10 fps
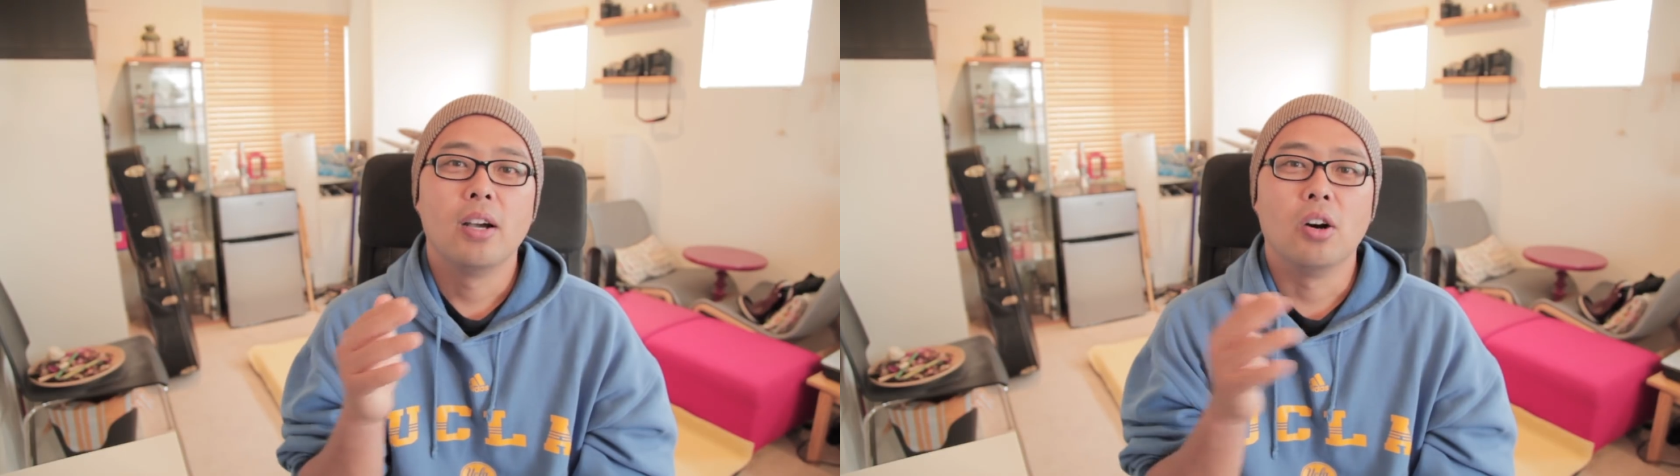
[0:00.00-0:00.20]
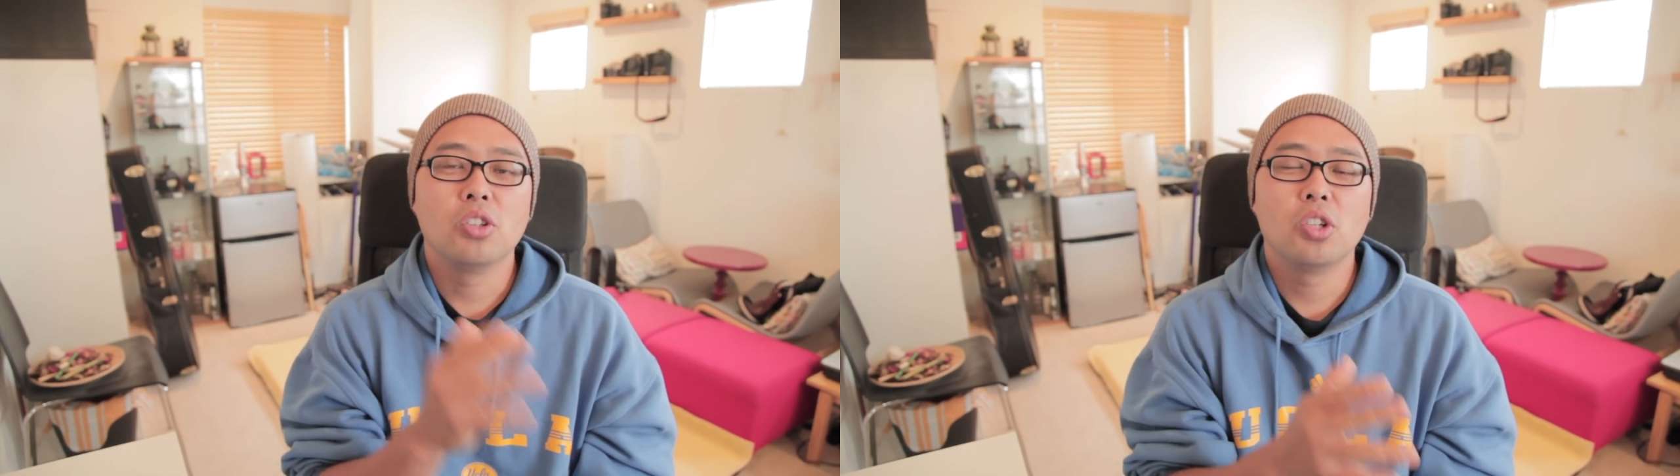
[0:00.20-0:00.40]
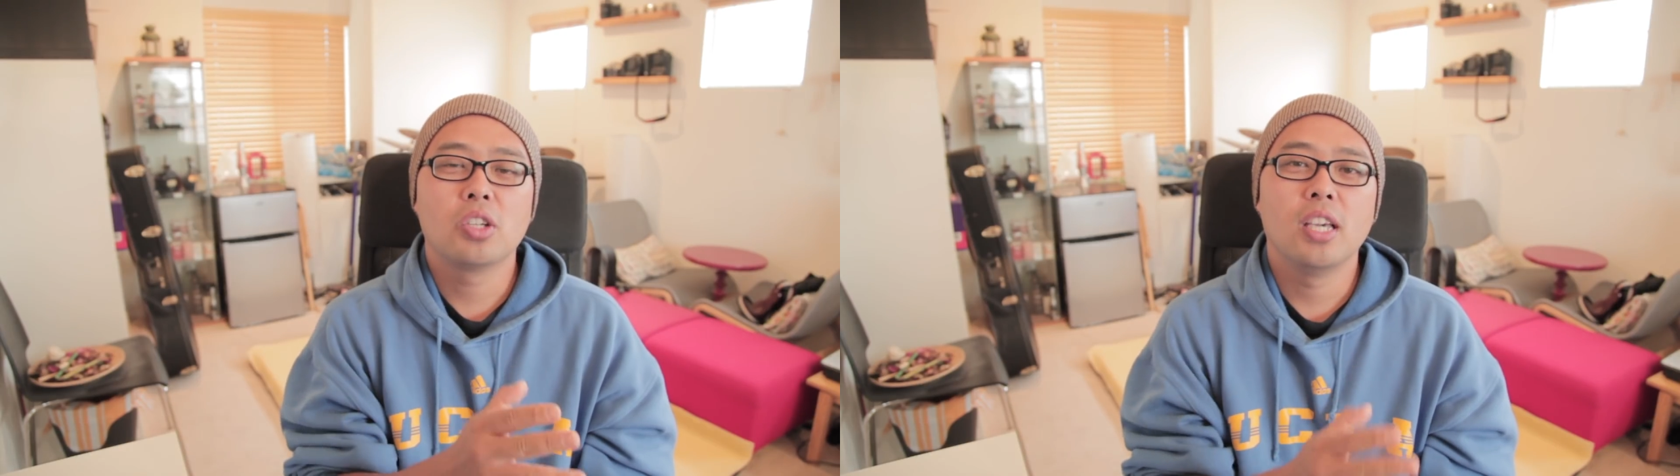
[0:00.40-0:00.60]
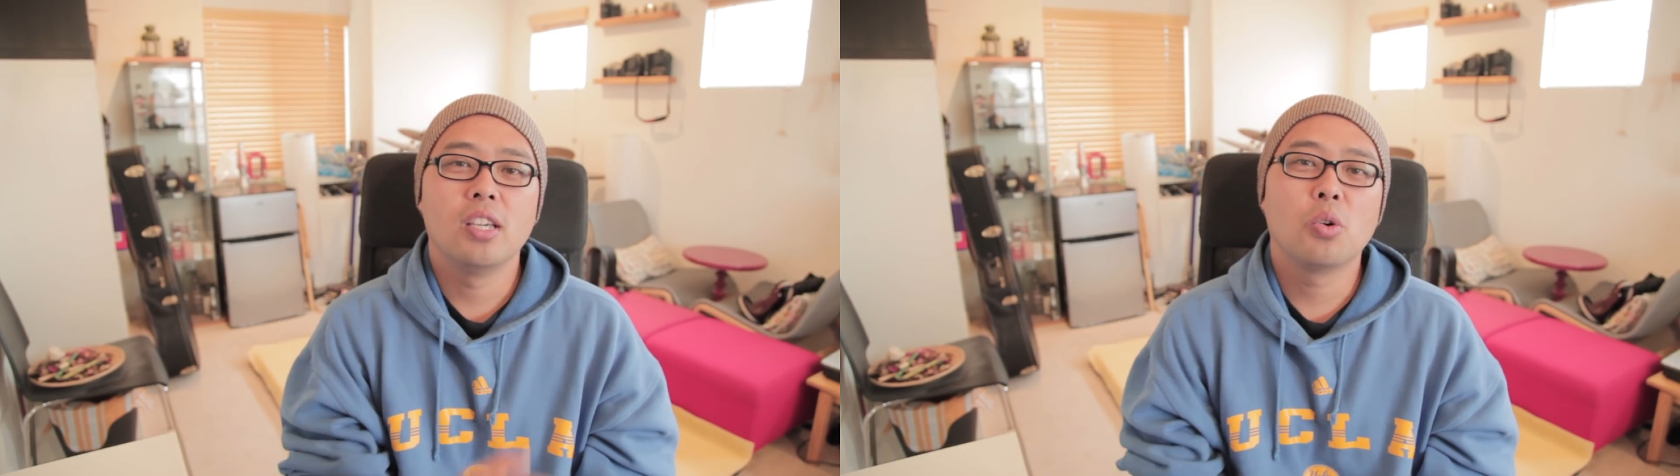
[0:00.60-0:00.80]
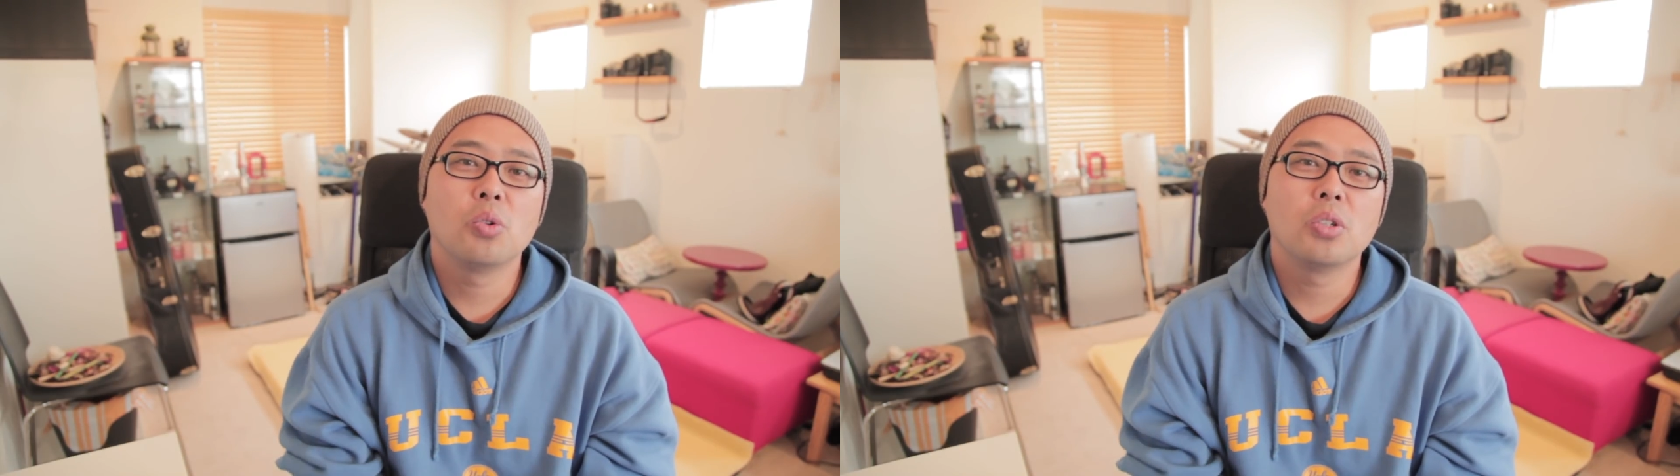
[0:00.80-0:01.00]
어떻게
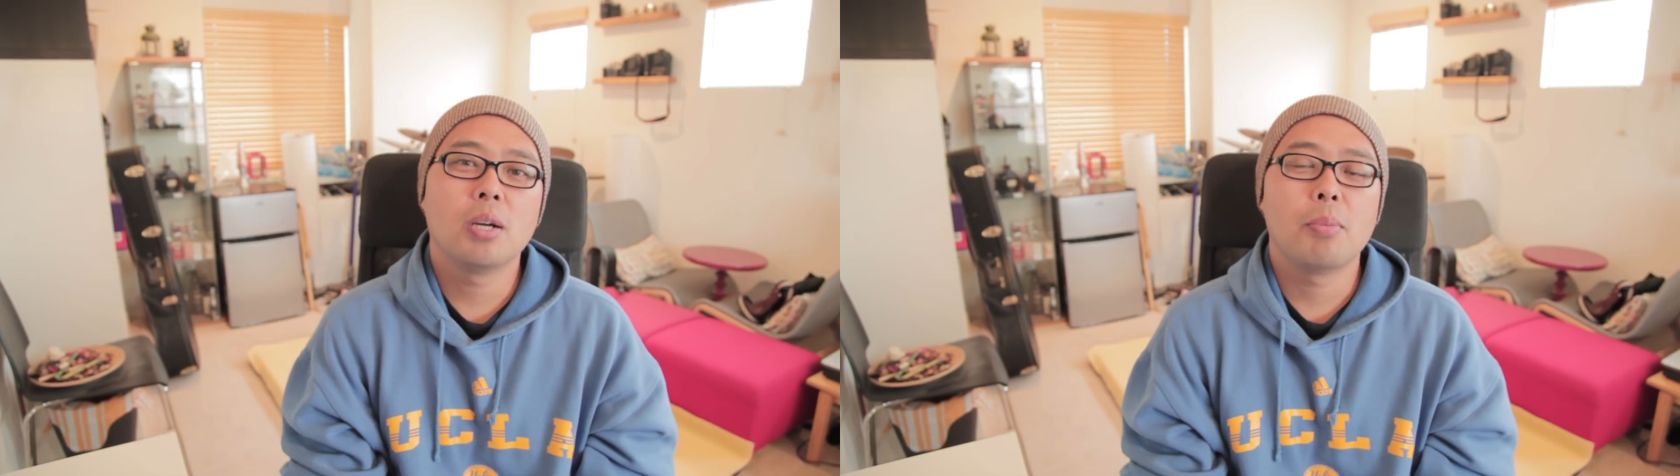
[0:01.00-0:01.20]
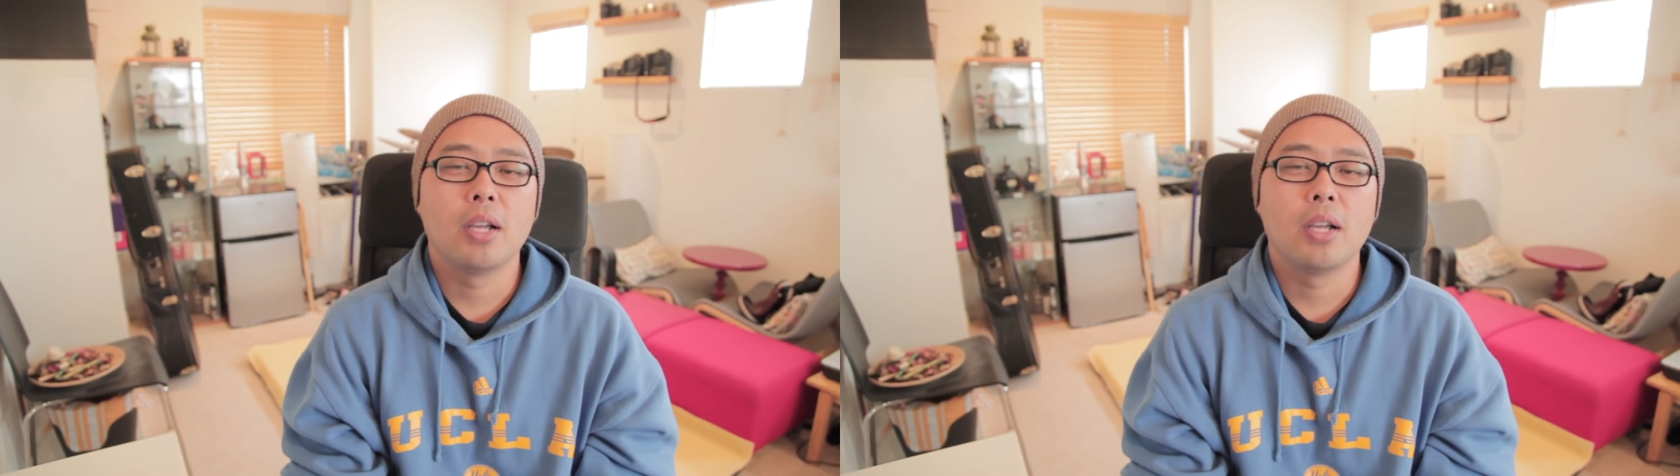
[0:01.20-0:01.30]
이 코로나